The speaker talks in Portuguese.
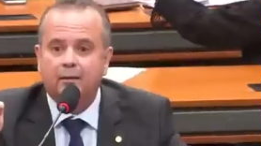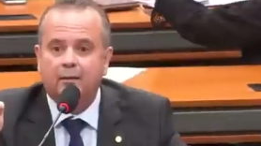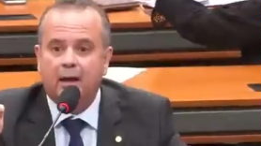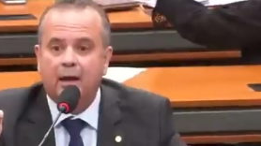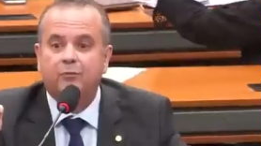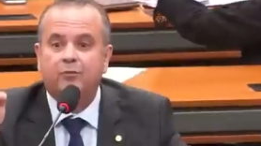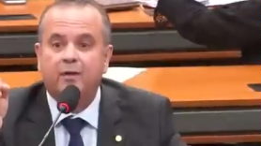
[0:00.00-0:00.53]

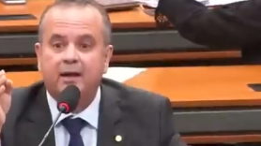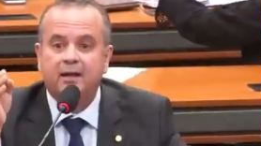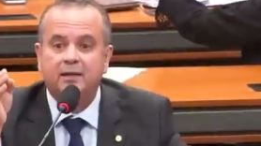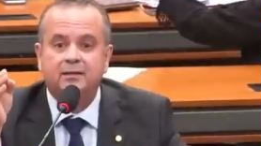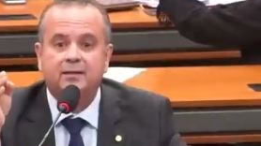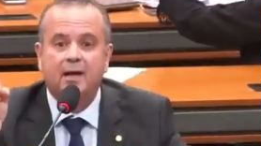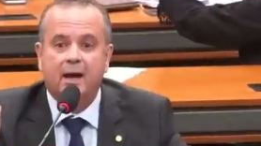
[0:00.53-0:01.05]

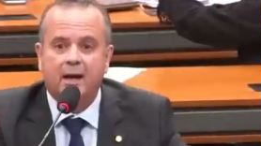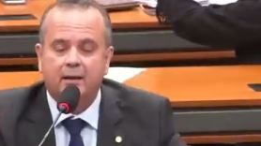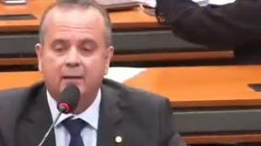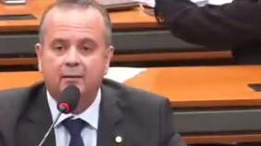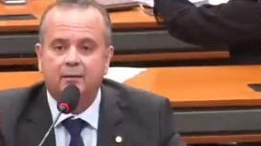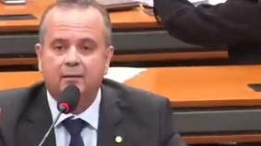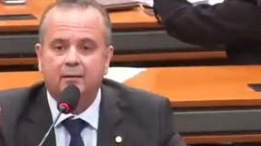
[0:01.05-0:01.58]

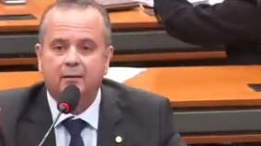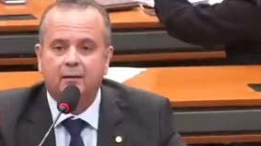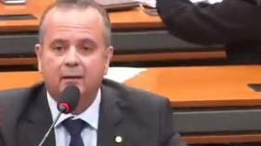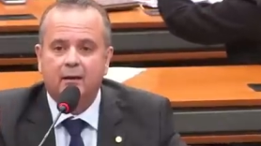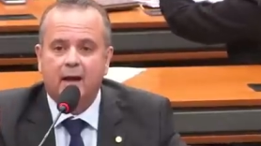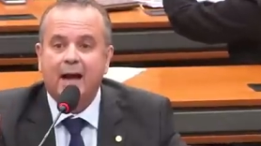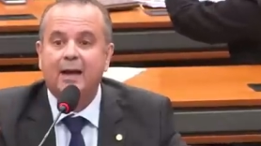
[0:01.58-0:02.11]
referenciarem,
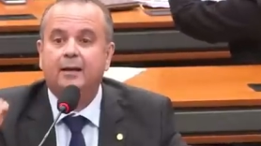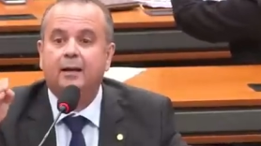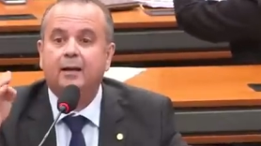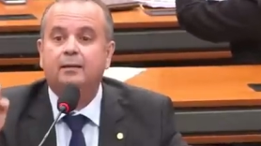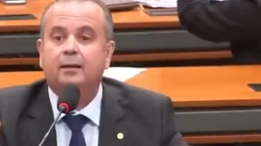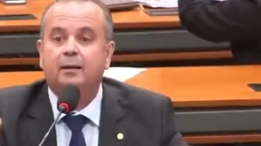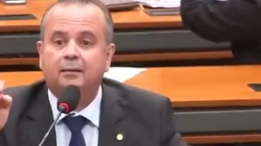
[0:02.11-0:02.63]

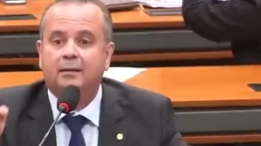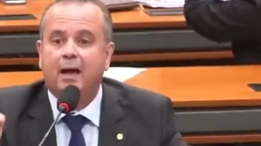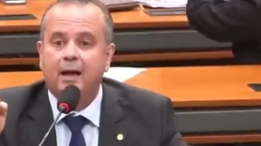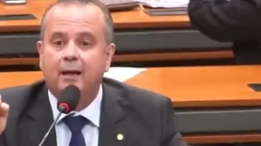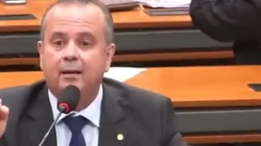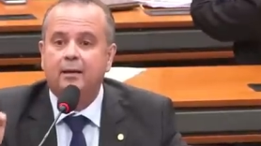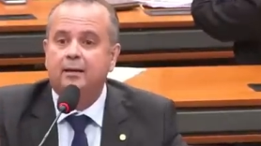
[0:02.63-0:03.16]

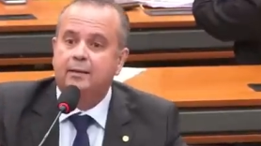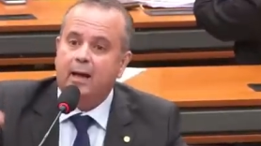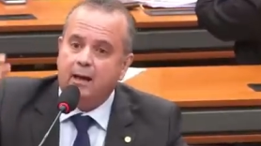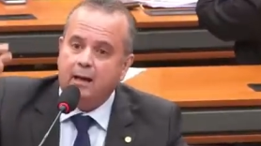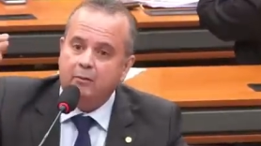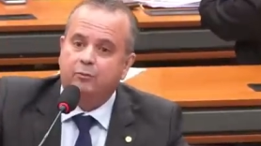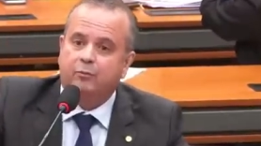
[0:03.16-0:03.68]
acreditarem e
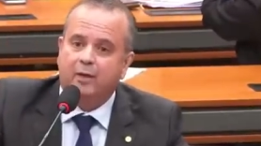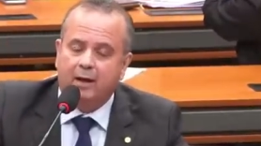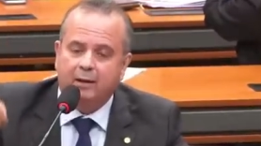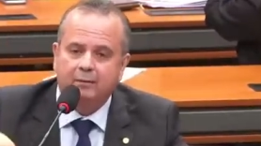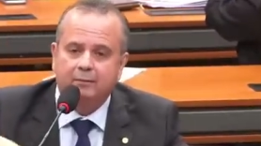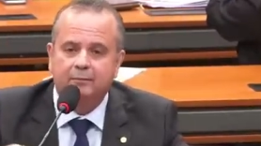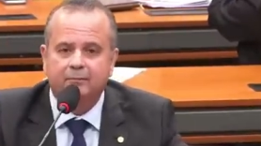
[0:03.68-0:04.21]
darem
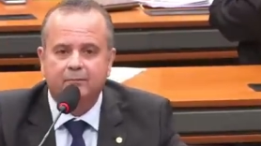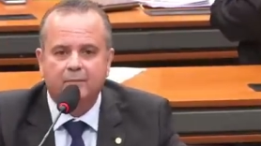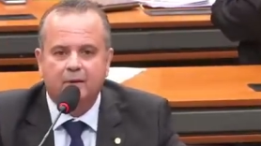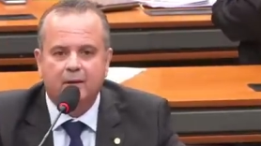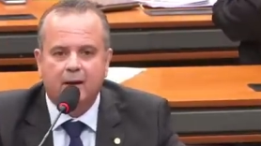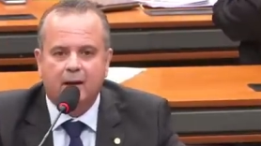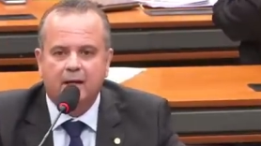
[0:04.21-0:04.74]
fé
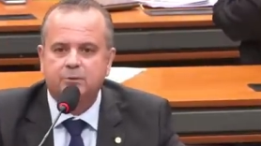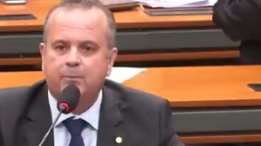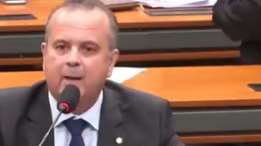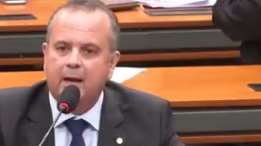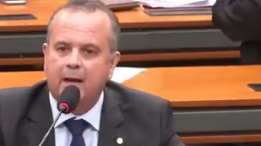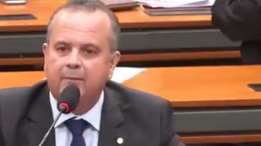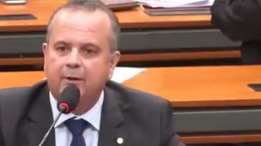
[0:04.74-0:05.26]
as
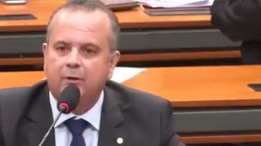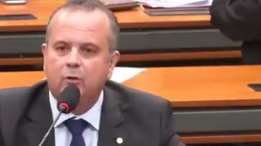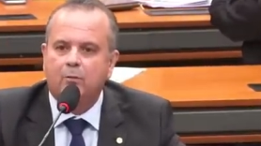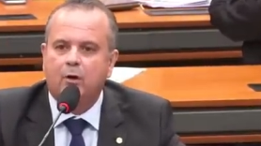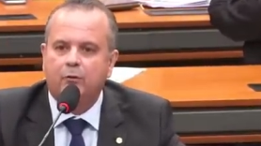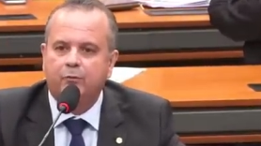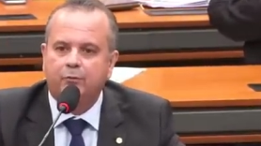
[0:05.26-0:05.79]
palavras do
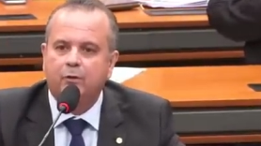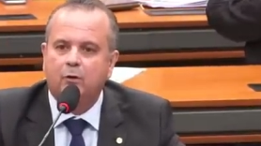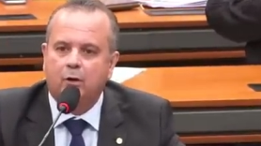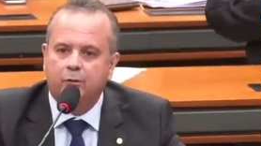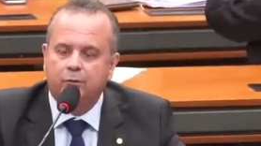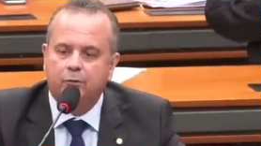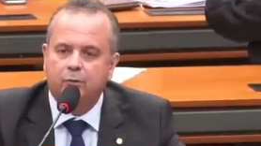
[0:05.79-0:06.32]
maior
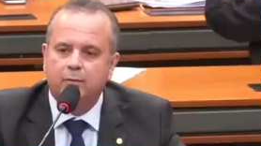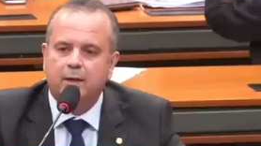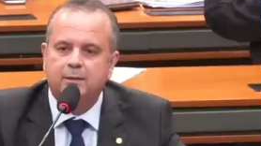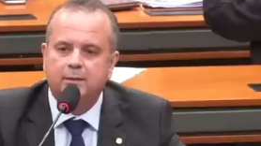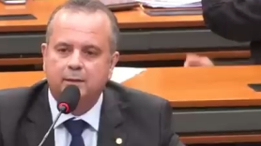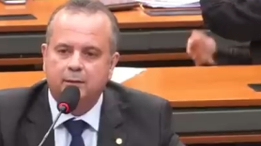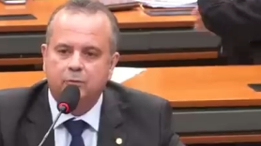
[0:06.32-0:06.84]
filósofo
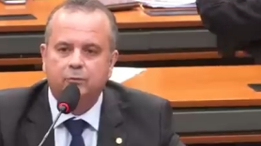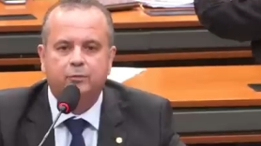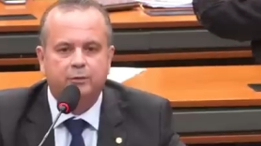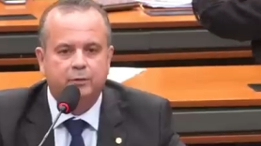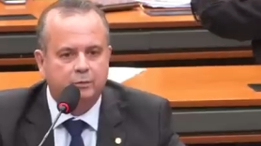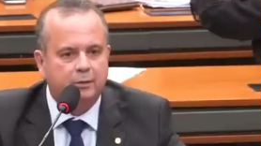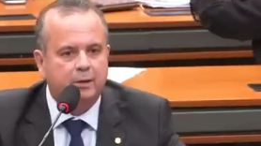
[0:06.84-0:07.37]
brasileiro
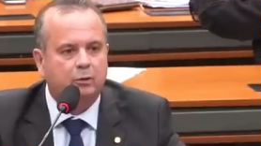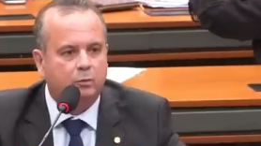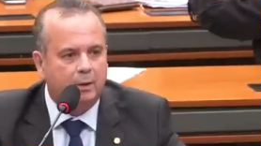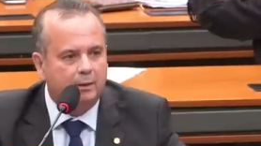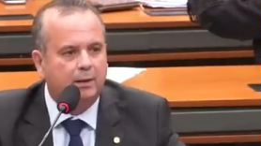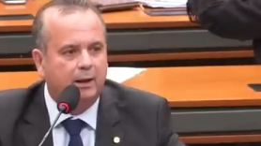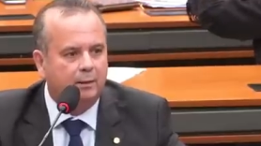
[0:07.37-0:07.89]
vivo da
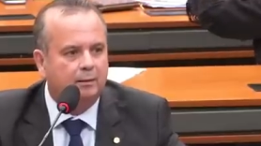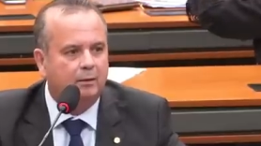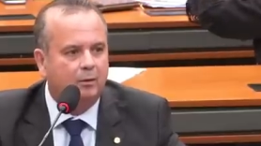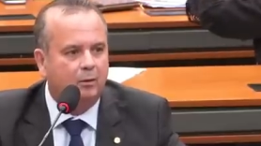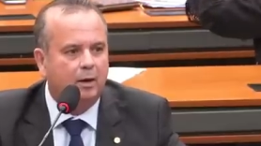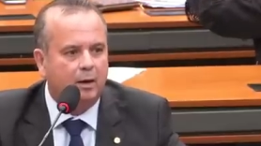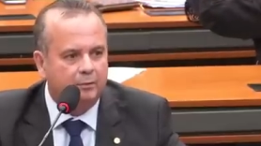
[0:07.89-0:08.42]
atualidade,
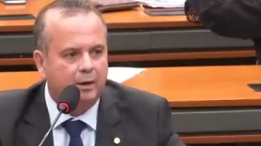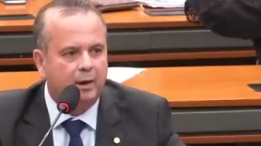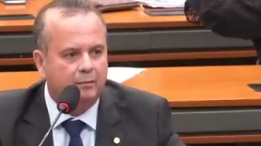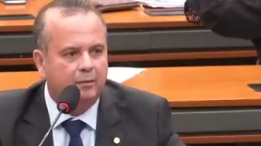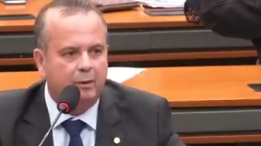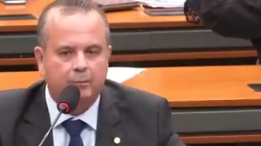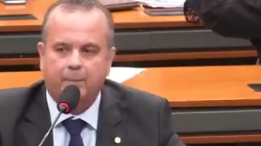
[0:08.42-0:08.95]
Olavo de
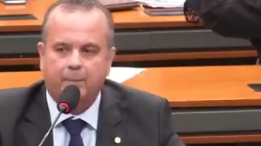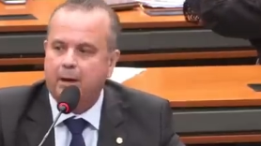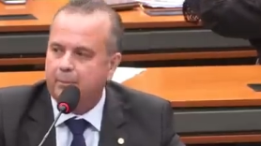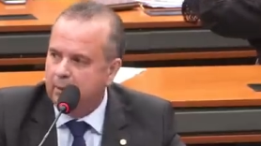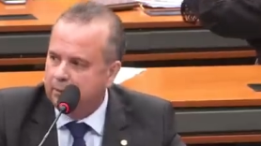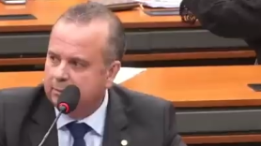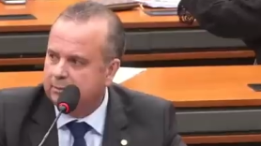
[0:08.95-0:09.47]
Carvalho.
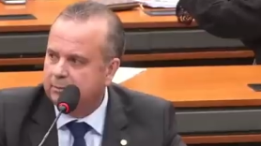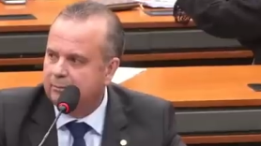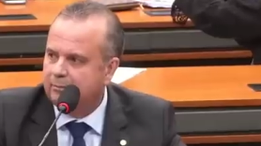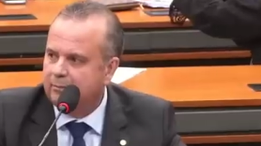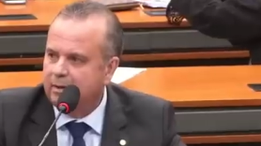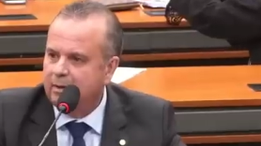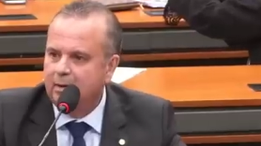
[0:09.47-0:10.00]
Parabéns.
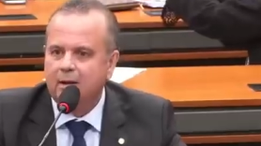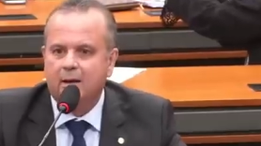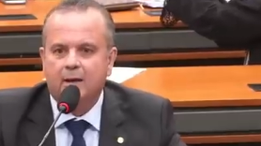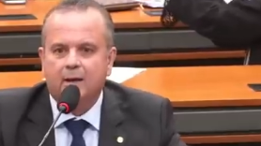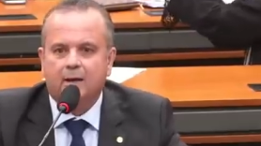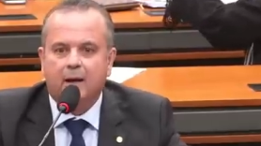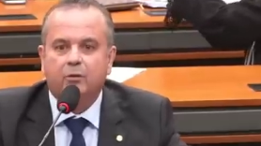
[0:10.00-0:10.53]

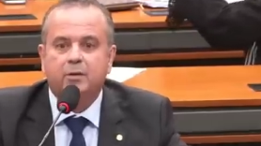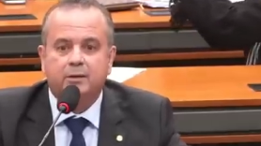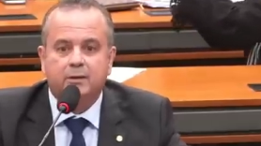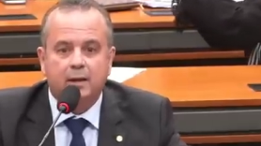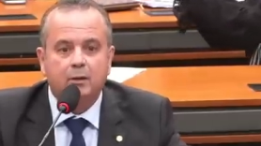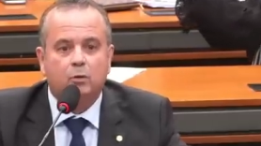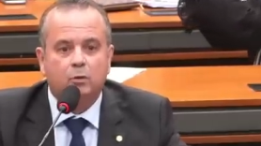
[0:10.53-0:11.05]
Quero
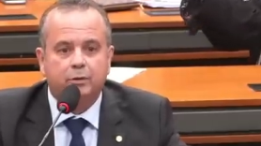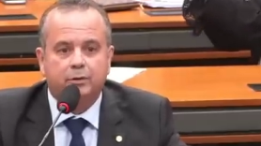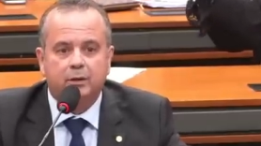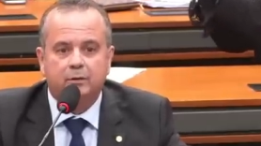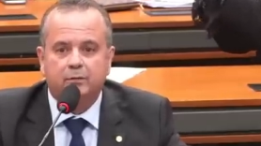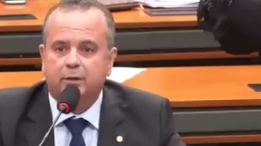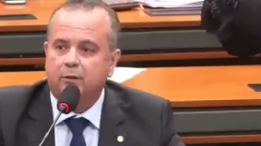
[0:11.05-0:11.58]
dizer,
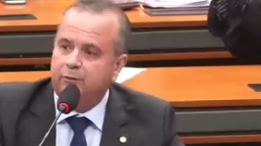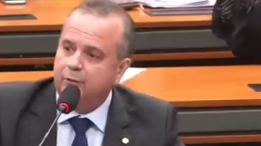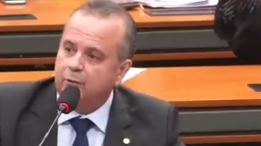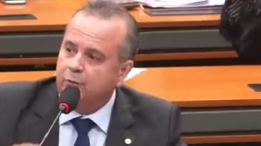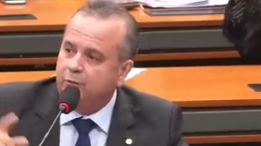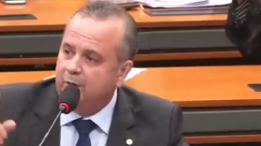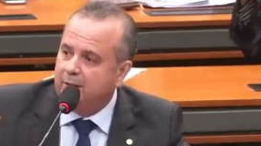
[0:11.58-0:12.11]
inclusive, que
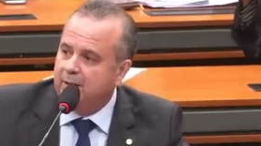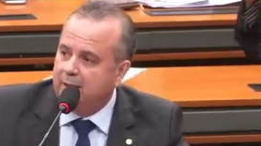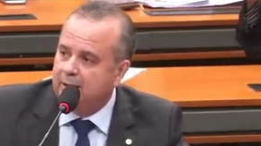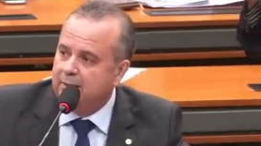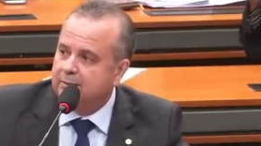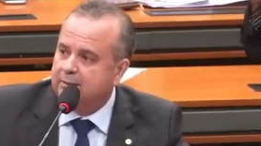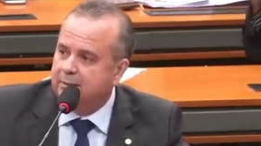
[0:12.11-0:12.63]
fico
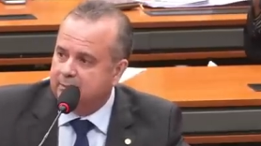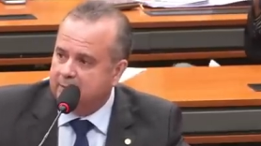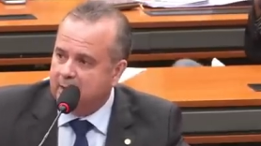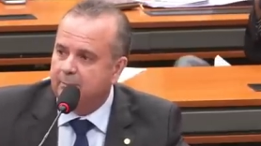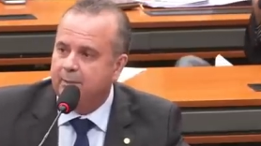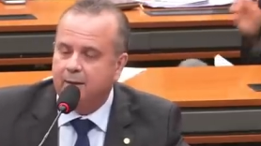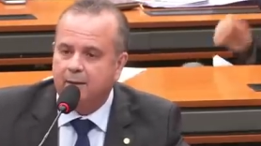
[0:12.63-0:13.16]
feliz em
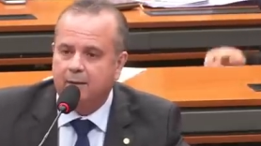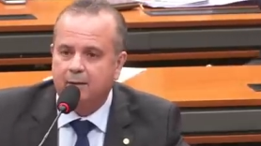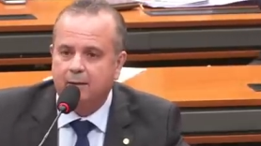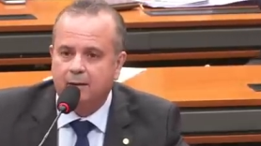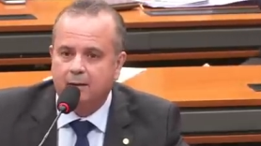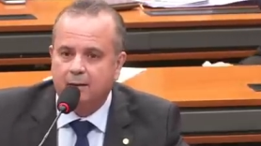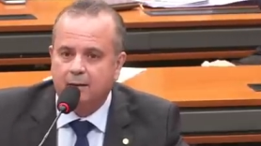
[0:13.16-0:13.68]
saber
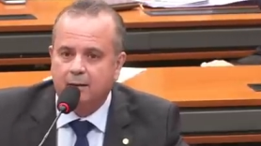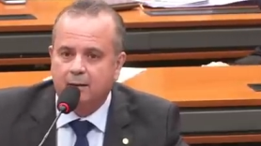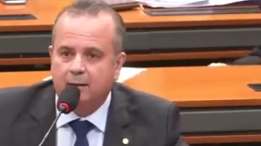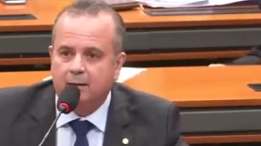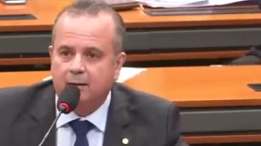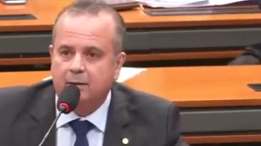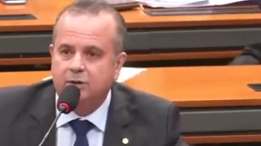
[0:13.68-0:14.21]

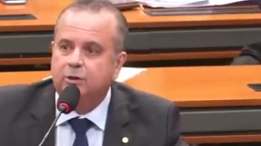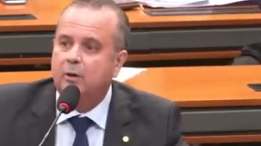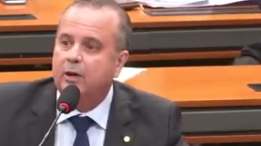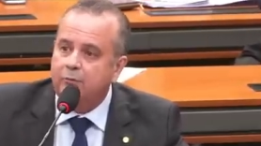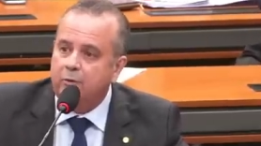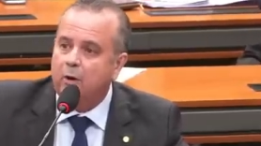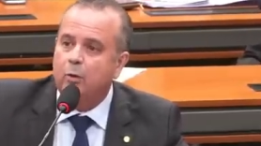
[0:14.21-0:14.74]
que estão
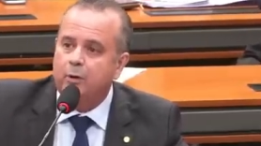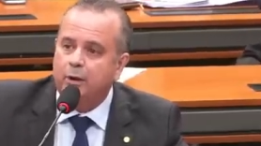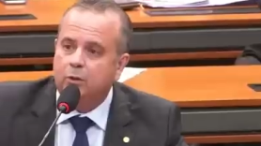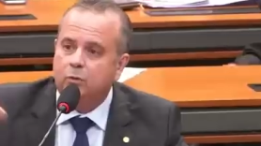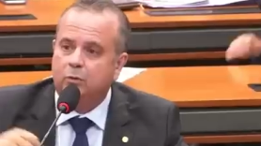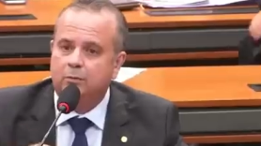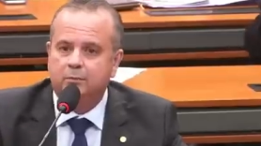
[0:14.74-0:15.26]

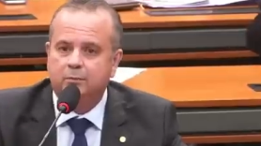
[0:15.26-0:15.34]
evoluindo.